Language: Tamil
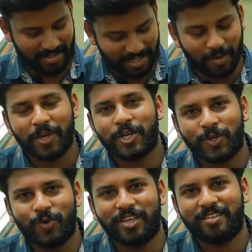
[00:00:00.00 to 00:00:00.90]
இதுக்கு பேர்
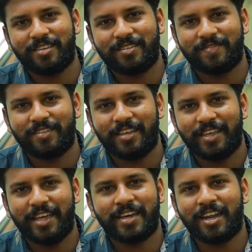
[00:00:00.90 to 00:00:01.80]
டோனி
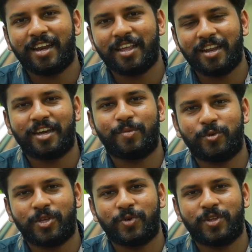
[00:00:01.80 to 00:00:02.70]
என் கிணலில் நாங்கள்
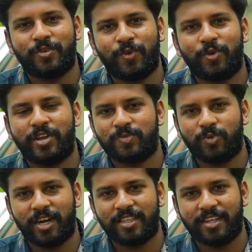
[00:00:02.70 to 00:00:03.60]
இப்போ தான் ஒரு ஃபோர் டேஸ்
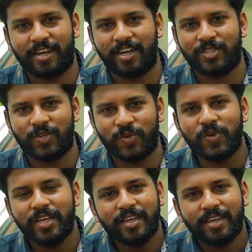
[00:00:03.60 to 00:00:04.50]
முன்னாடி தான் நாங்கள்
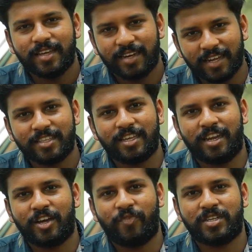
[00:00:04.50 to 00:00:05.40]
எடுத்திருக்கோம் இன்றைக்கி தான்
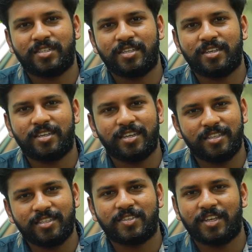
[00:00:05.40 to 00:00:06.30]
நாங்கள் ஃபஸ்ட்டு
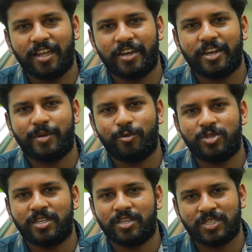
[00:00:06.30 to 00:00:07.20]
இன்ஜெக்ஷன் நாங்கள் என்ன
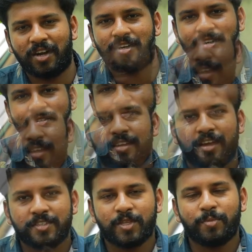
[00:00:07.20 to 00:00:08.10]
முடிச்சிருக்கோம் ஸ்டார்டர்
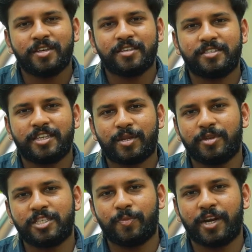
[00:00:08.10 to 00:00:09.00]
கைஸ் நம்ம
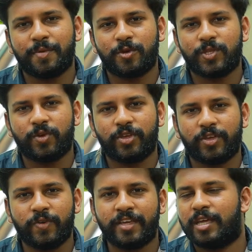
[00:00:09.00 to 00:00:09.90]
ஜெர்மன் ஷெப்பேடை பொறுத்த
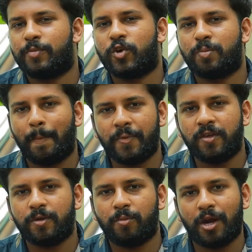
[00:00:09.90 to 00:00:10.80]
வரைக்கும் நீங்கள் இப்போ ஒரு
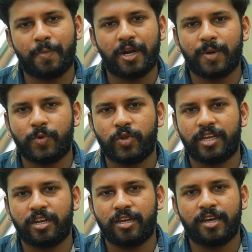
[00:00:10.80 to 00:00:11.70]
பப்பி பாட் பண்ண
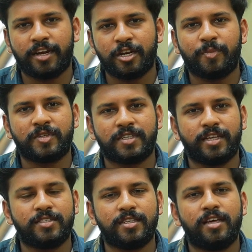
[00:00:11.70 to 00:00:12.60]
போகிறீங்கன்னா ஹண்ட்ரட்
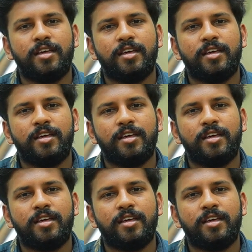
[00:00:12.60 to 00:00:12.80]
பர்சன்டேஜ்